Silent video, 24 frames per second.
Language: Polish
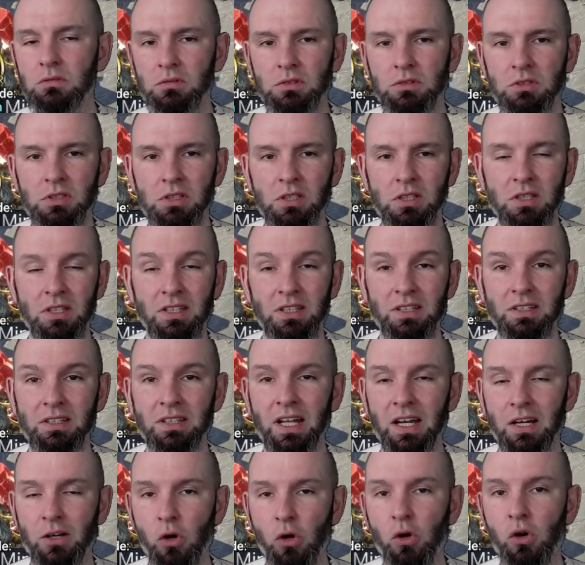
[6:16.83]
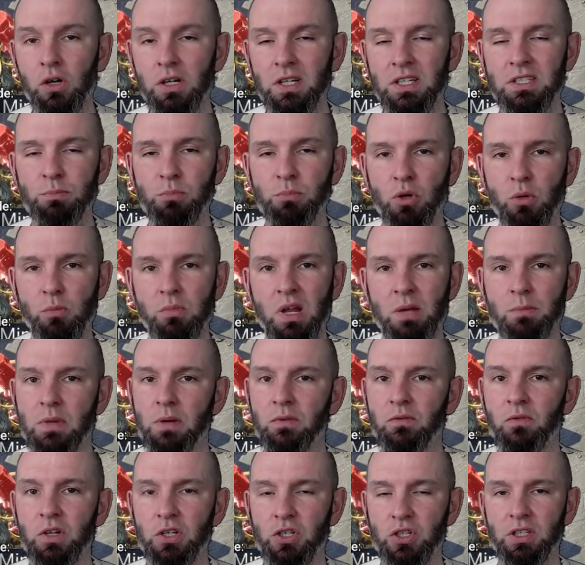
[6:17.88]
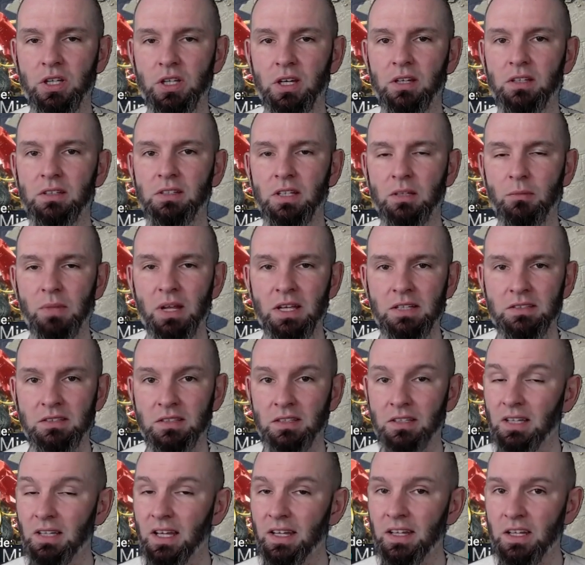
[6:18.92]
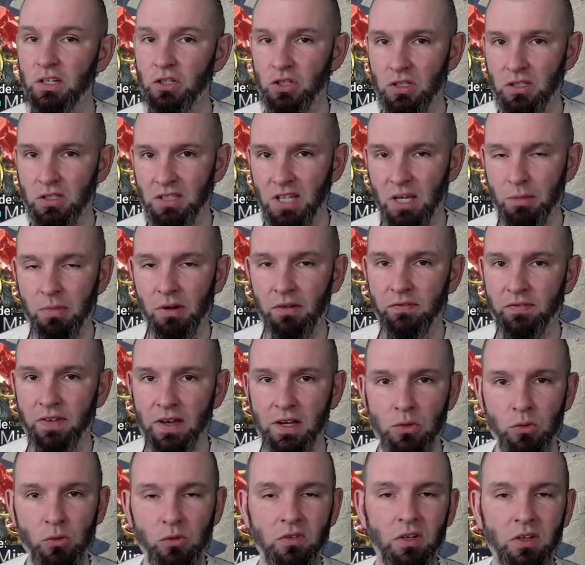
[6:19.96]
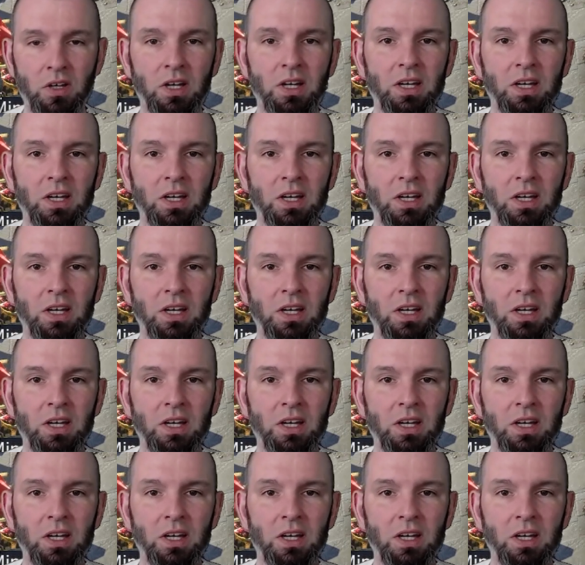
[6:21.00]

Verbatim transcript: y, na kogo jest problemem właśnie ten blessing? Dla naszych debufferów,